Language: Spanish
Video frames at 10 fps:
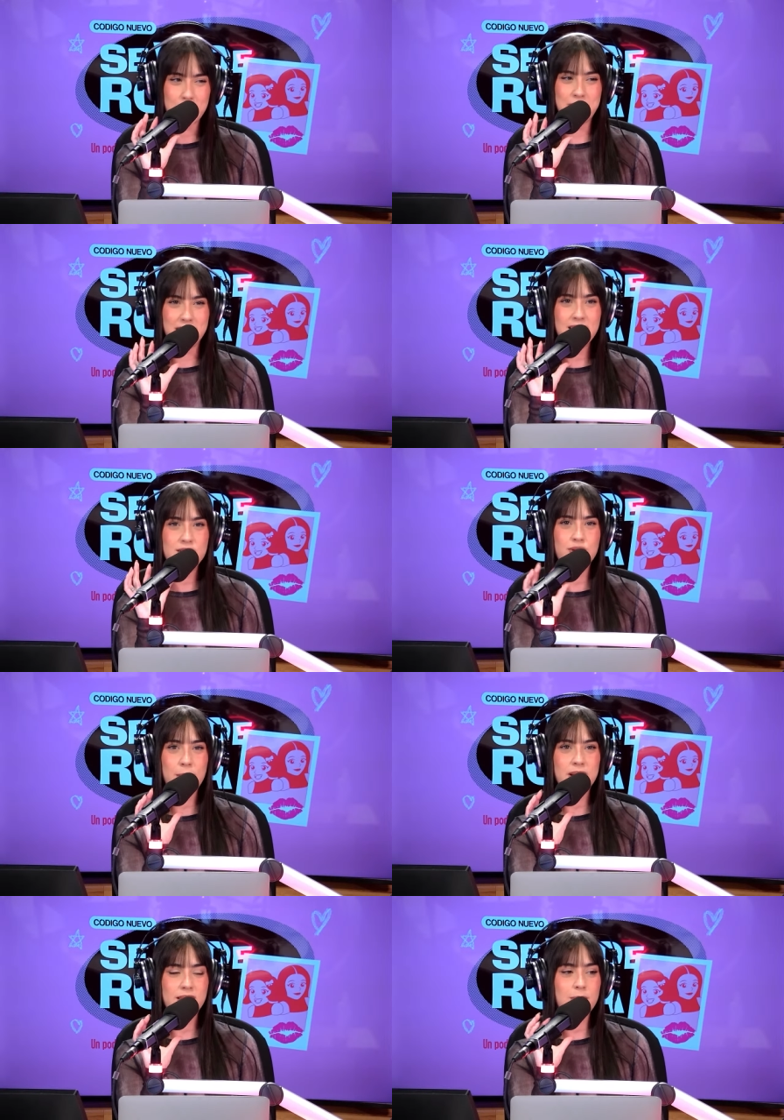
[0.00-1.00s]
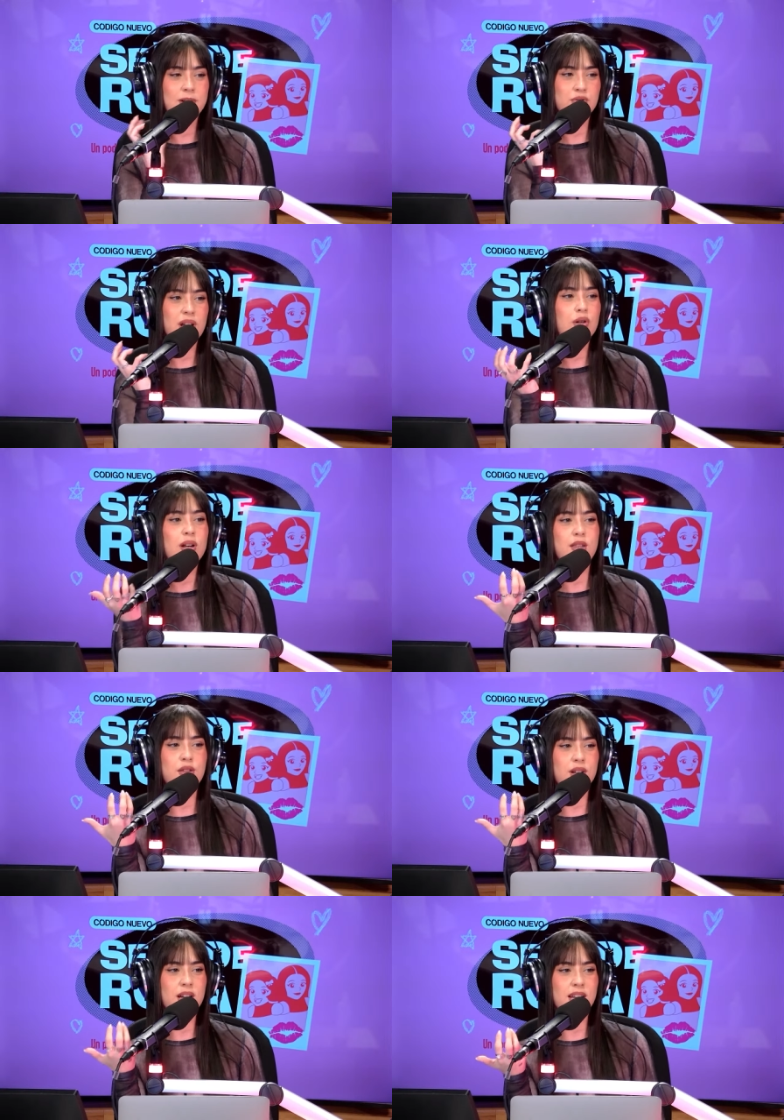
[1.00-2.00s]
En verdad es una prenda, pero es una
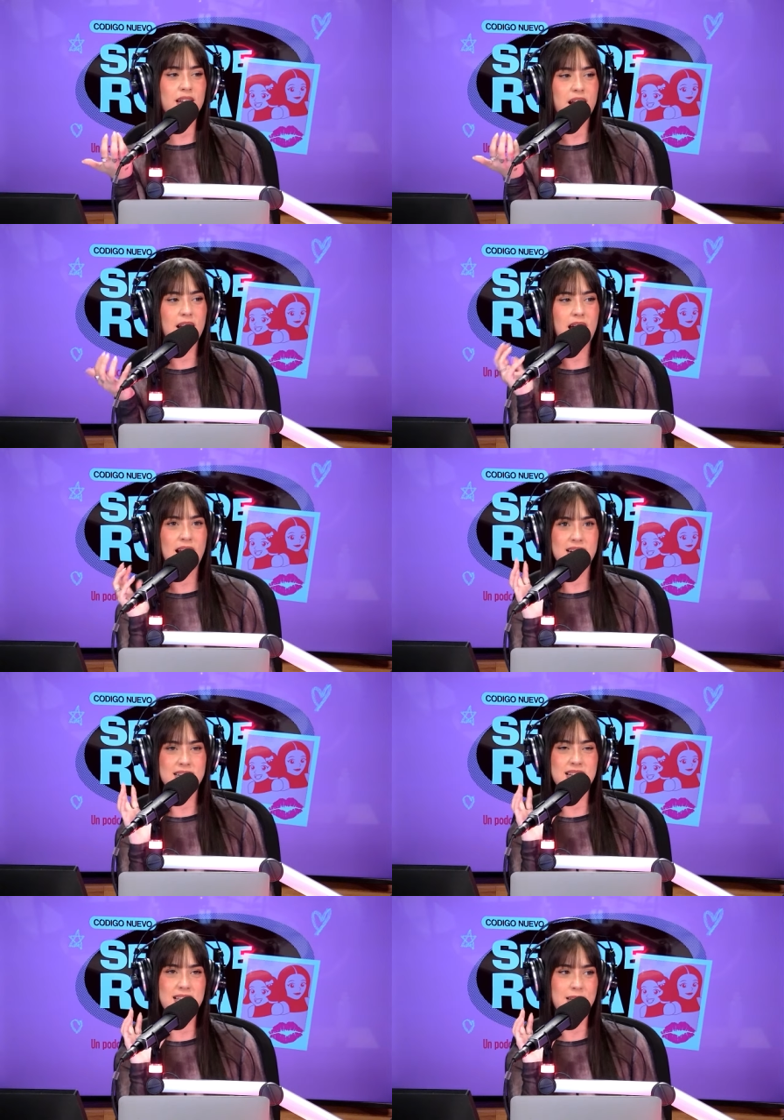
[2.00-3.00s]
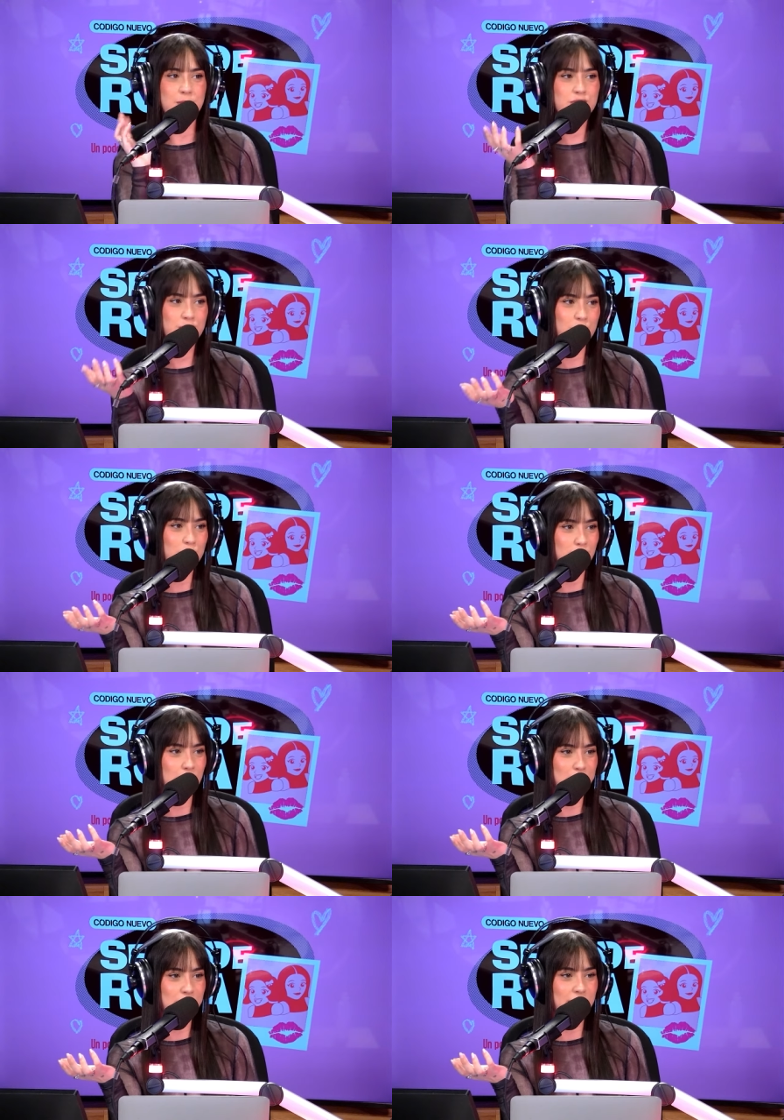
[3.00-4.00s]
colección en general a la que se le tiene mucho culto en
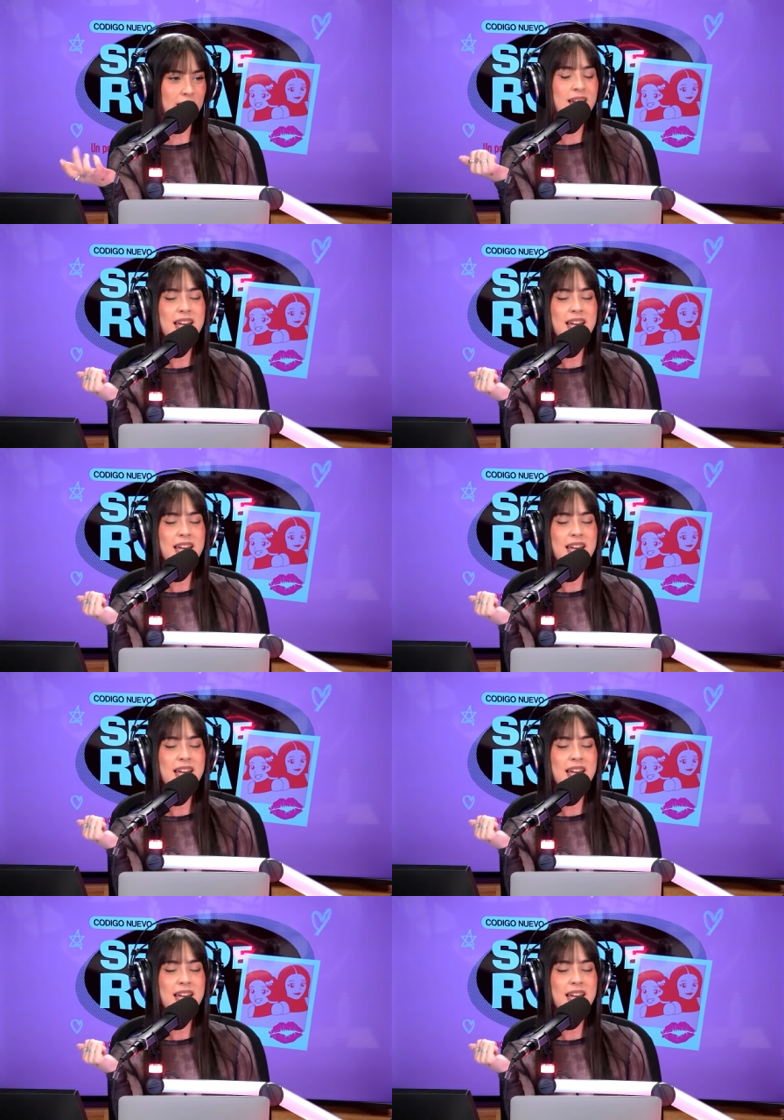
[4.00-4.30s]
la moda,